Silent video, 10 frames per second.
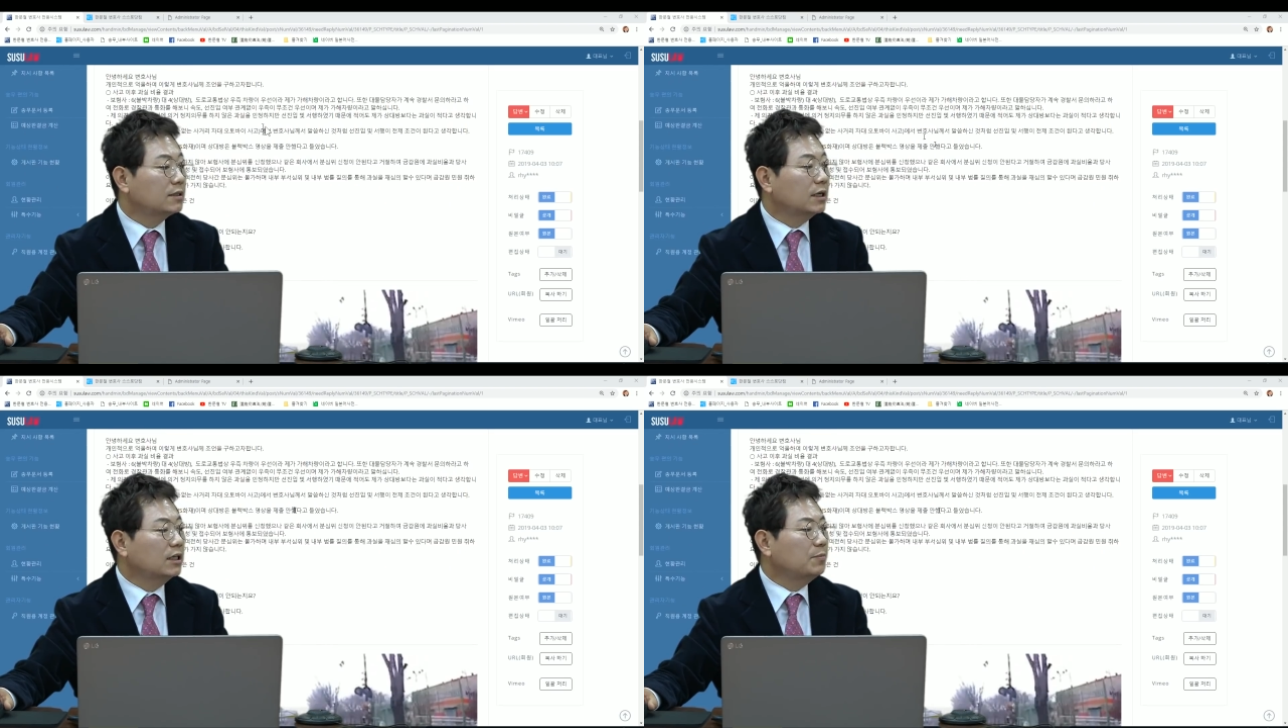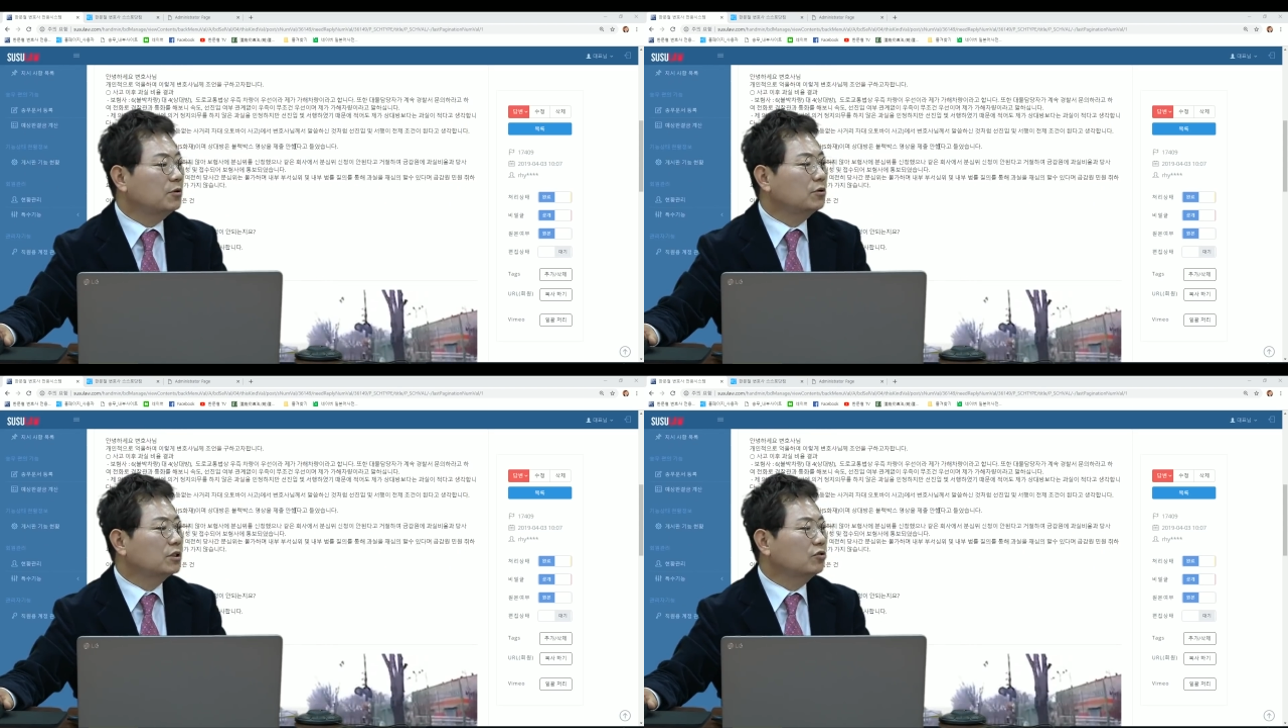
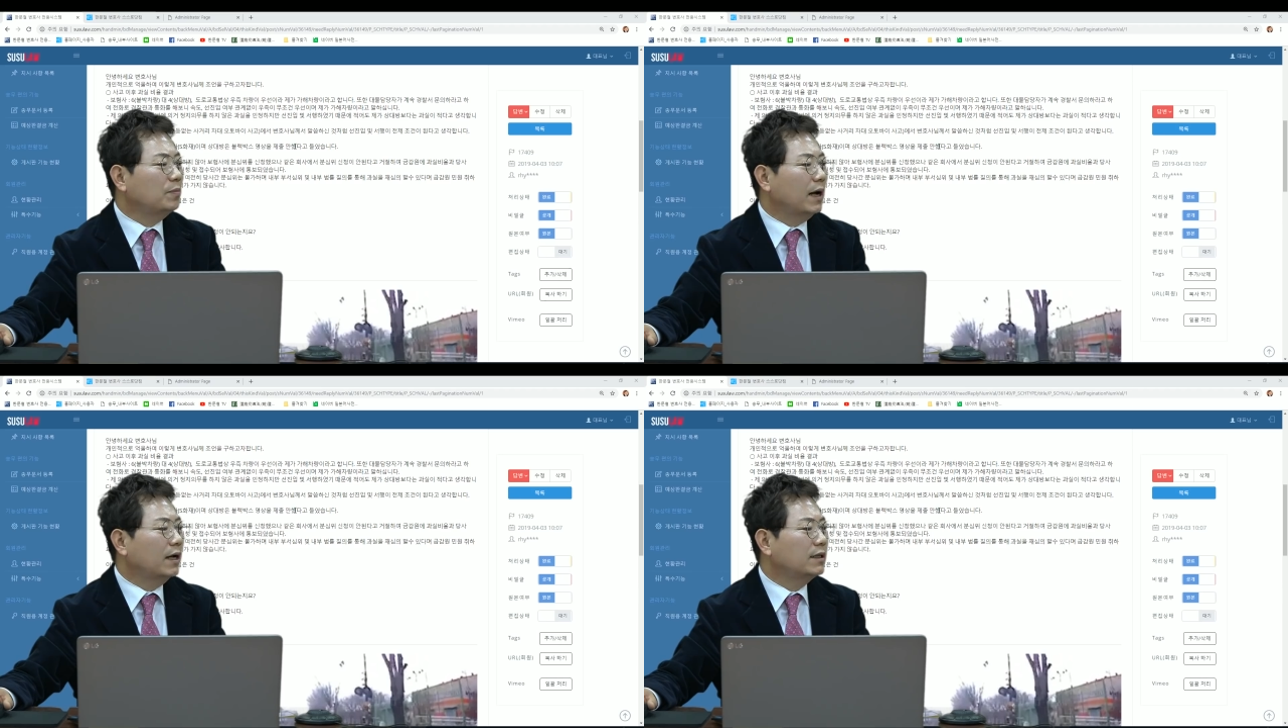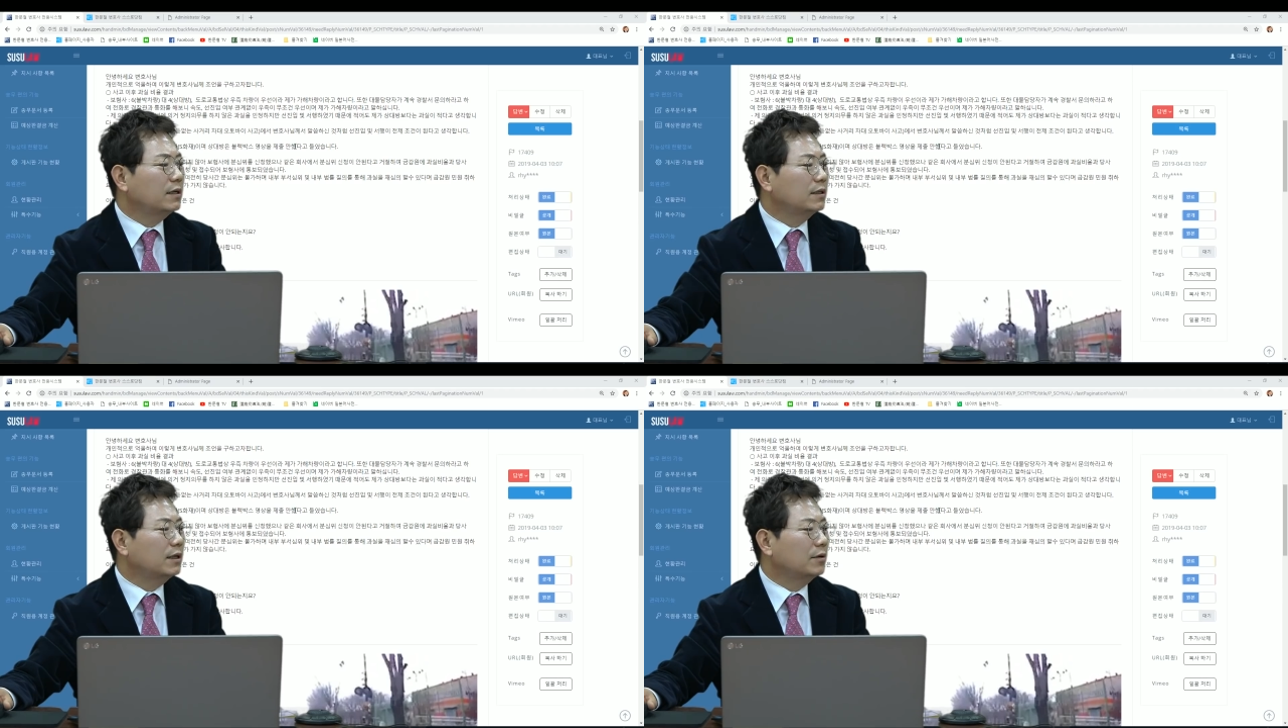상대편 영상도 봐야
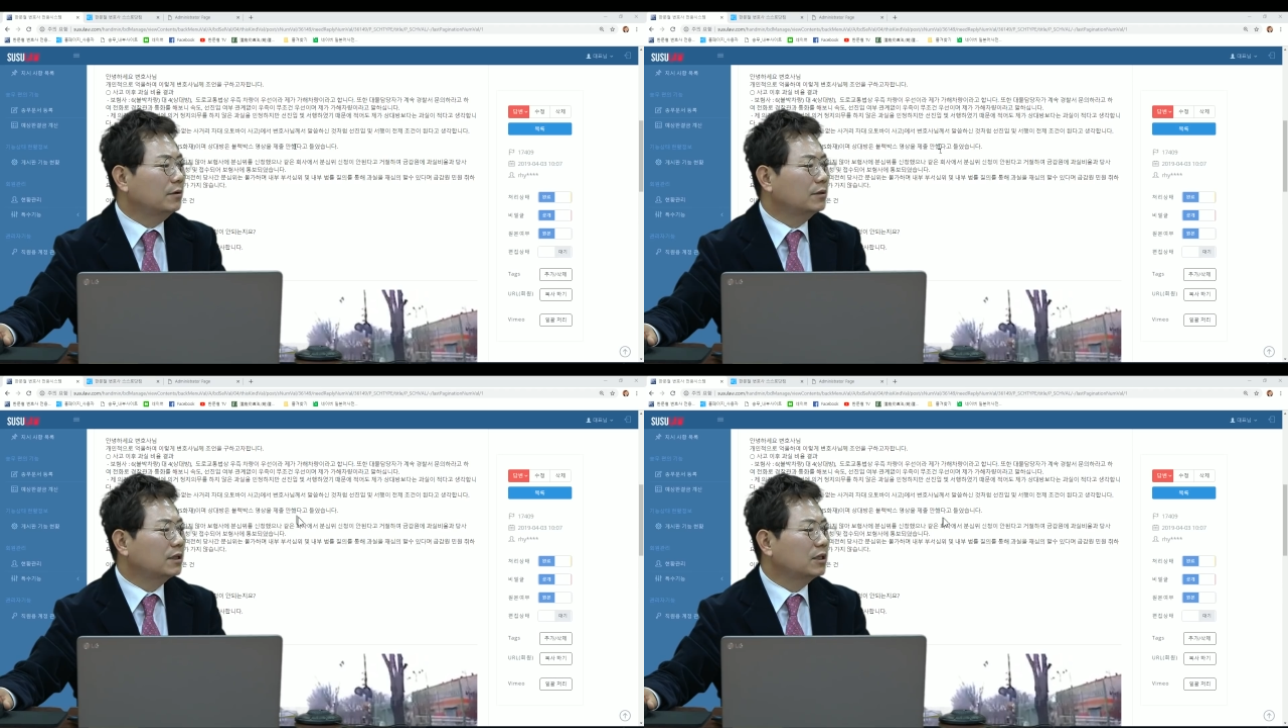되는데요.